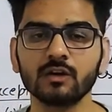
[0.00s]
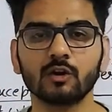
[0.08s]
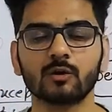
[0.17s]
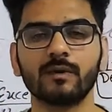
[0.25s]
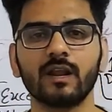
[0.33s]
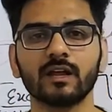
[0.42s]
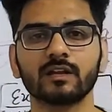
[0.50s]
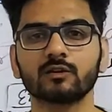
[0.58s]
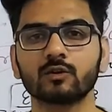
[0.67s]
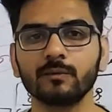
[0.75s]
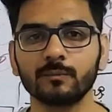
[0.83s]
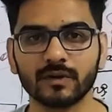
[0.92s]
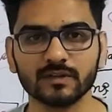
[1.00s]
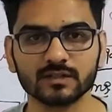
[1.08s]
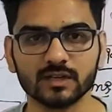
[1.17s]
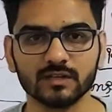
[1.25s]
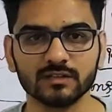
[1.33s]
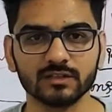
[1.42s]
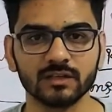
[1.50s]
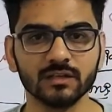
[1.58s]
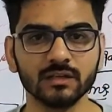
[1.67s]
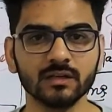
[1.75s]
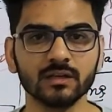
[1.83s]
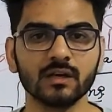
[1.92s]
और बेल आइकन को भी प्रेस कर लीजिए
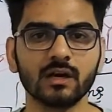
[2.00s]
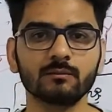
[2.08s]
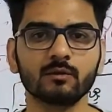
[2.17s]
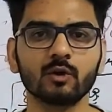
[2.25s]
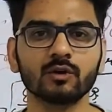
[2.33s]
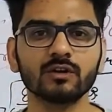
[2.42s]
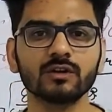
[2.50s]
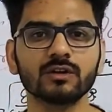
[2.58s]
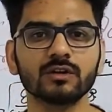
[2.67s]
हम लोग